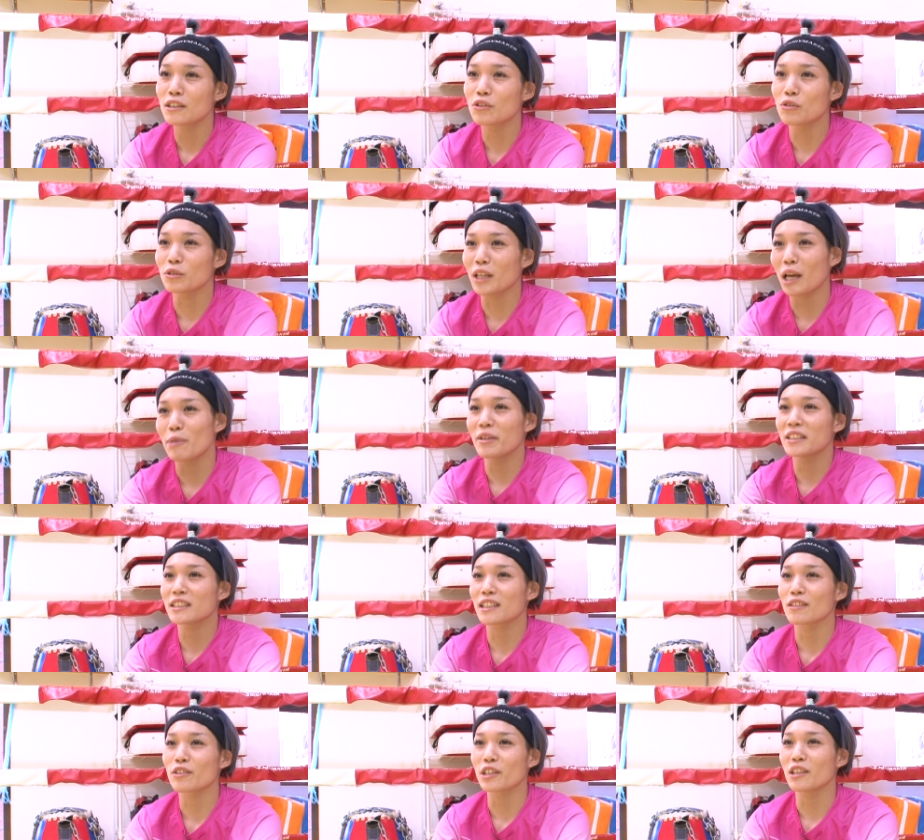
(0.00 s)
と対面し
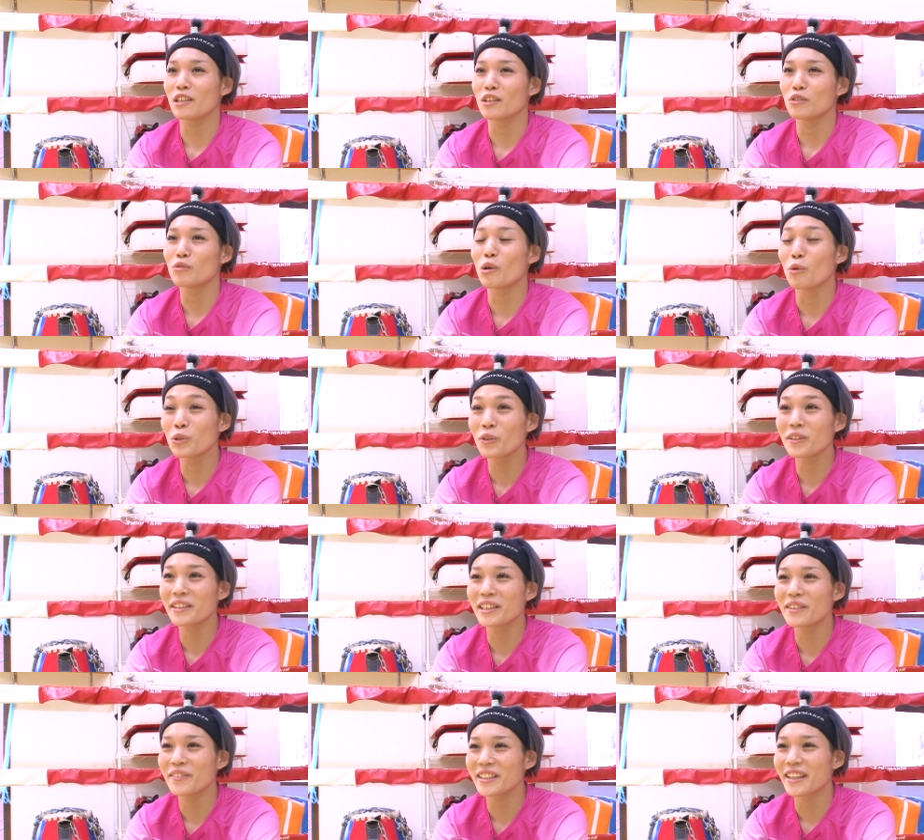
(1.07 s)
た時にもう踊っ
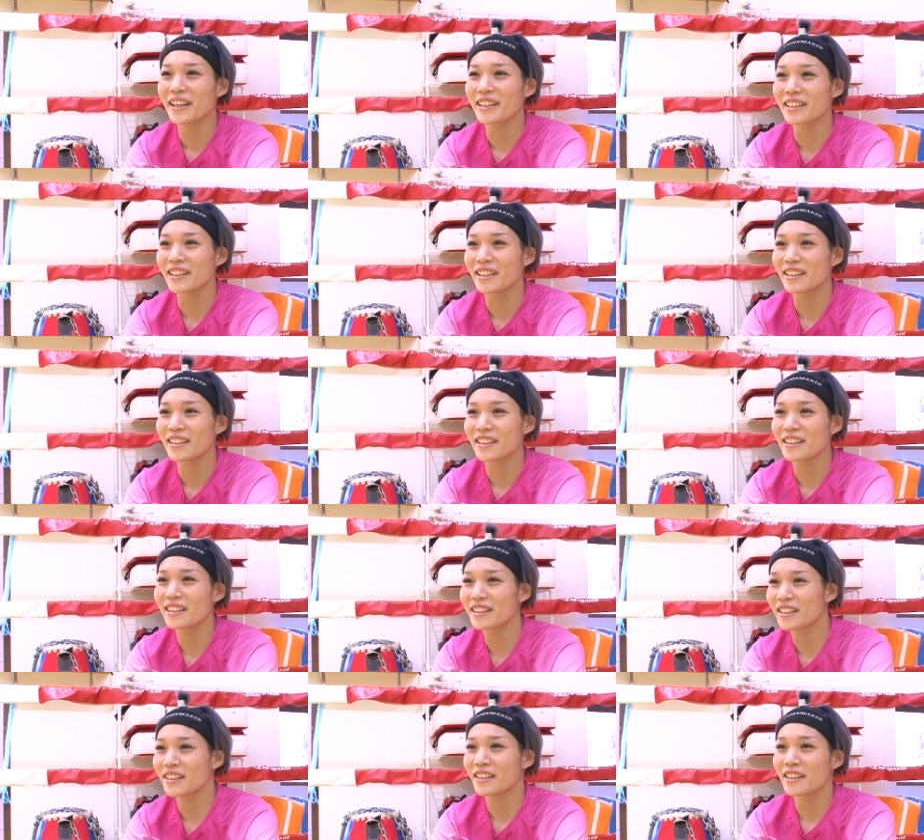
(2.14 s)
てるみたいに
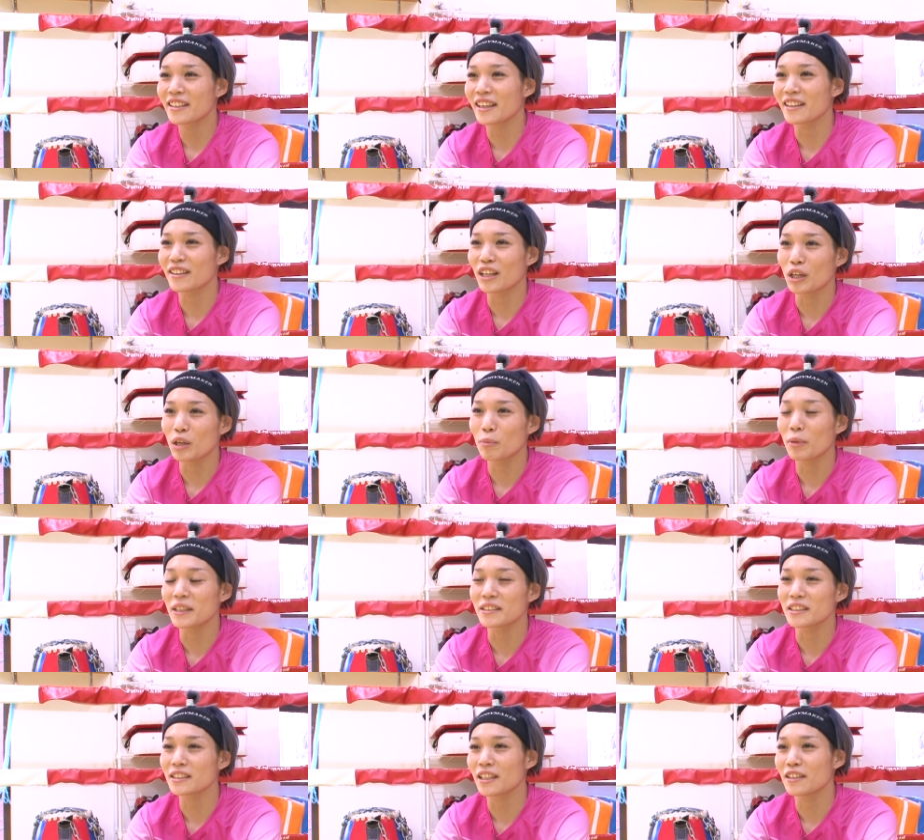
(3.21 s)
蹴ったり
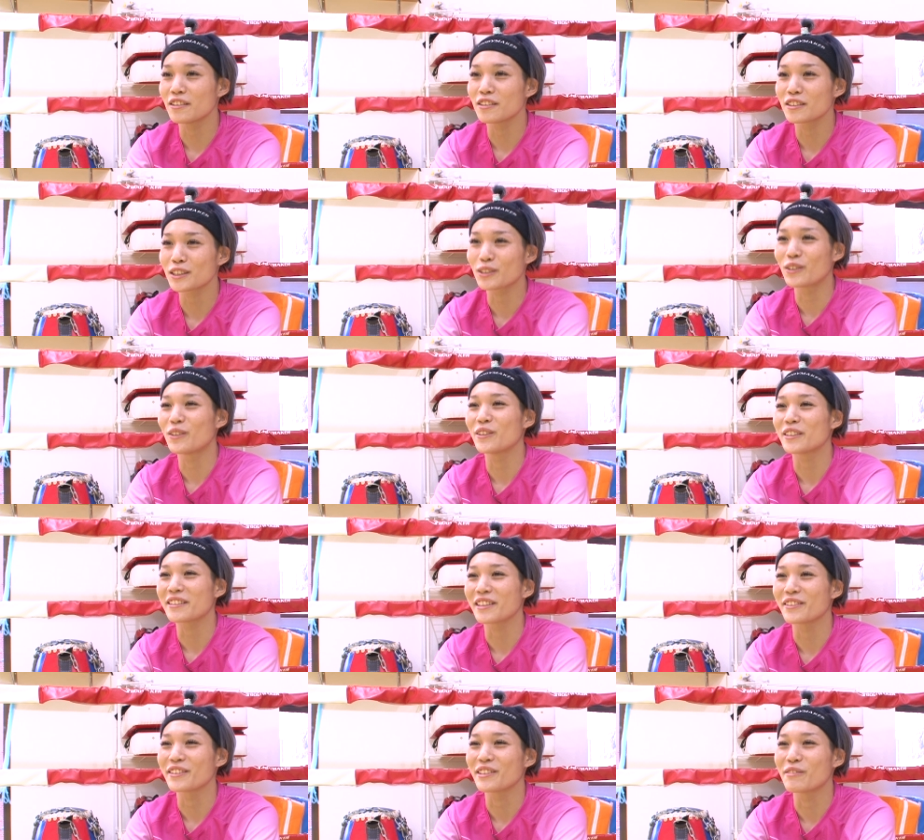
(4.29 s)
パンチしてるすごいっ
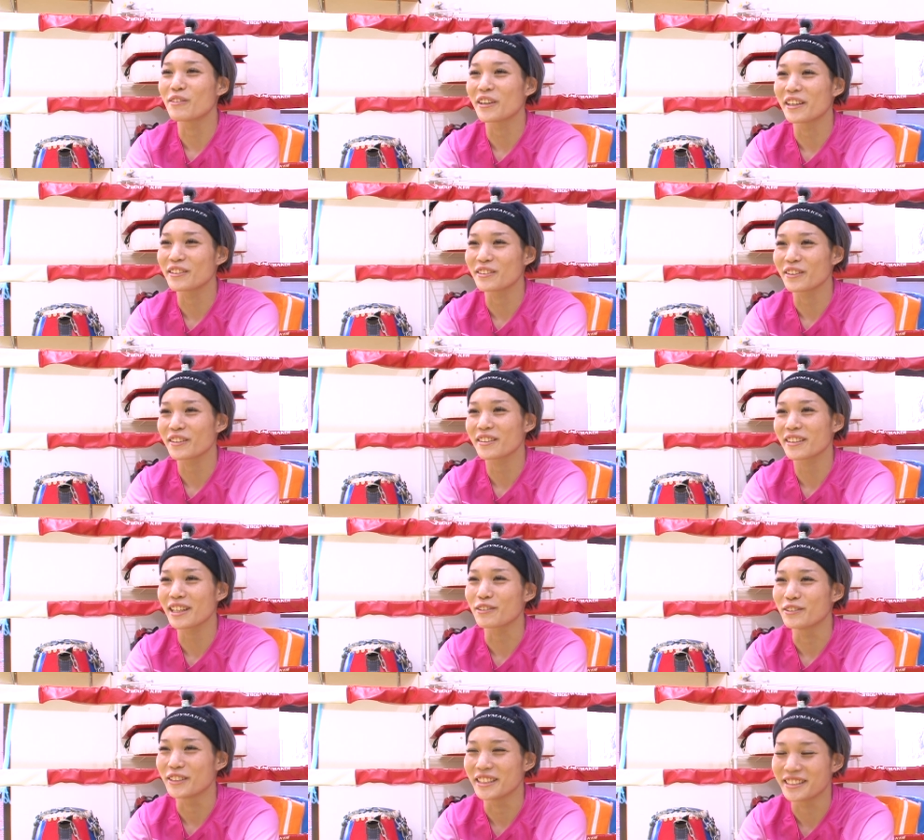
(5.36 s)
て言ってもらえると
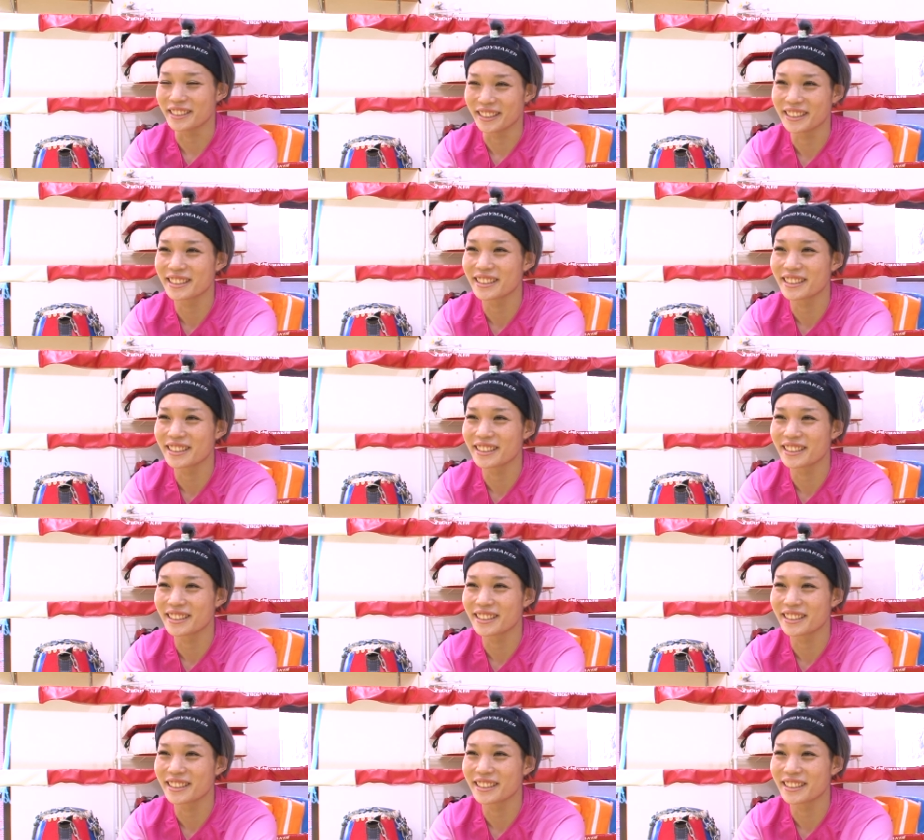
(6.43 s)
結構嬉しいです。